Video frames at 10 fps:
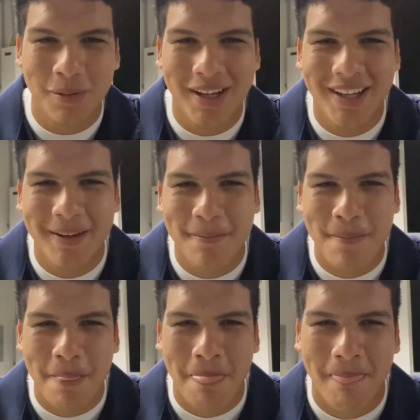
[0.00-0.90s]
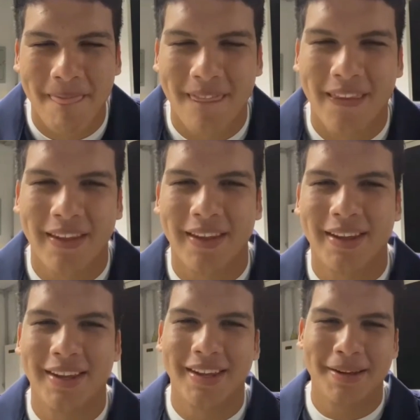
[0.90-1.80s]
bem?
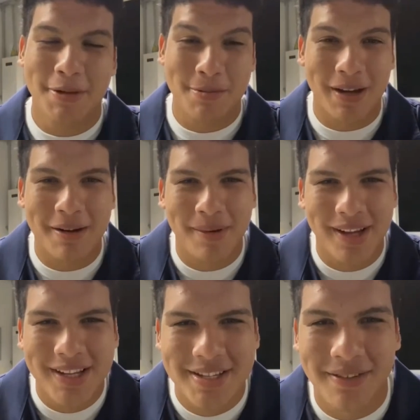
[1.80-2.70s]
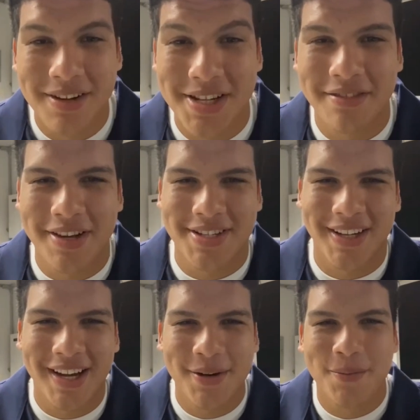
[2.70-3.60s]
É, meus parabéns, feliz
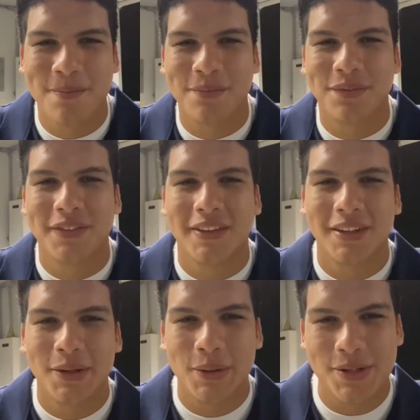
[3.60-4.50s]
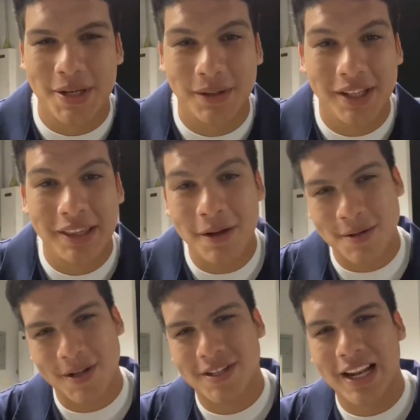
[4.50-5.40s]
aniversário. Hoje é o dia de não
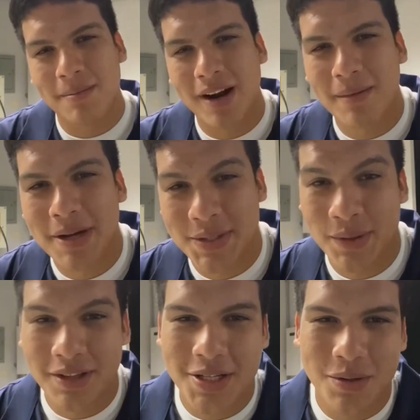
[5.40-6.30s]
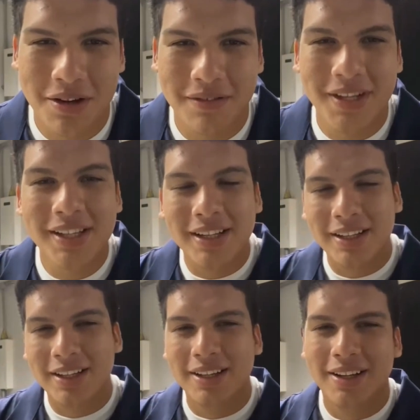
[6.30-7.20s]
só celebrar mais um ano de sua vida,
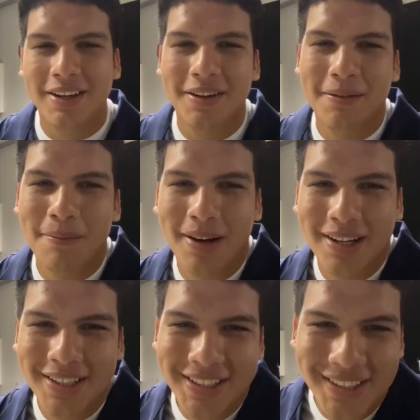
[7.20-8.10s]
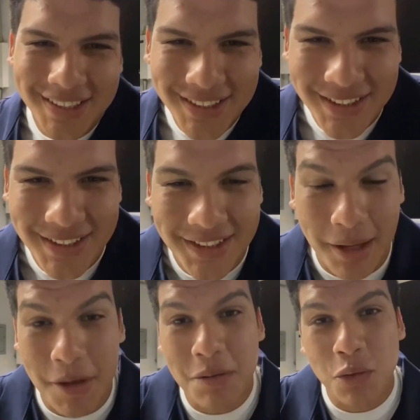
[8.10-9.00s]
mas
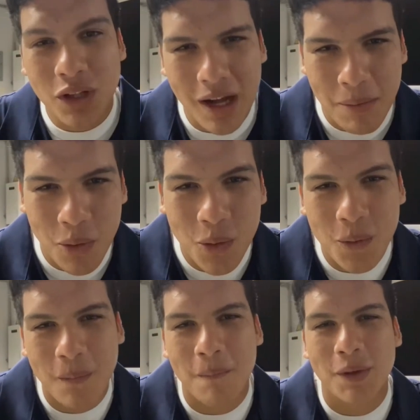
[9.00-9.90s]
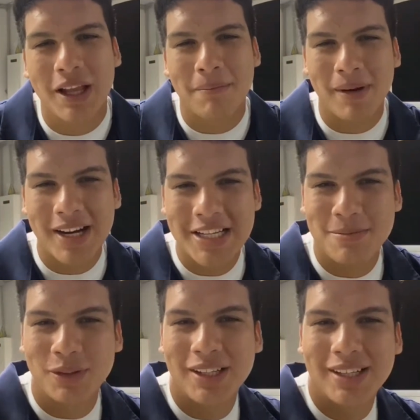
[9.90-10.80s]
também de muito amor, muita paz,
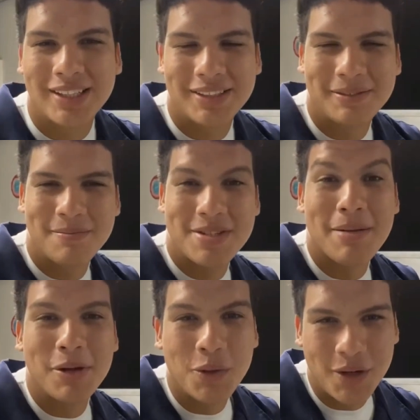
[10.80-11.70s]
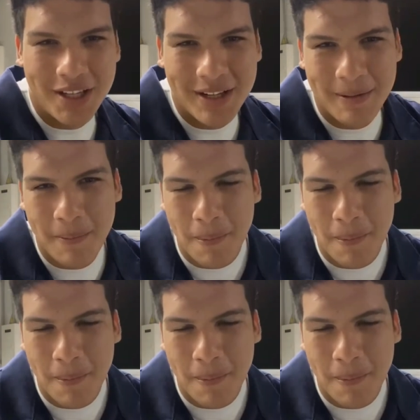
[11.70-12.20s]
muita sabedoria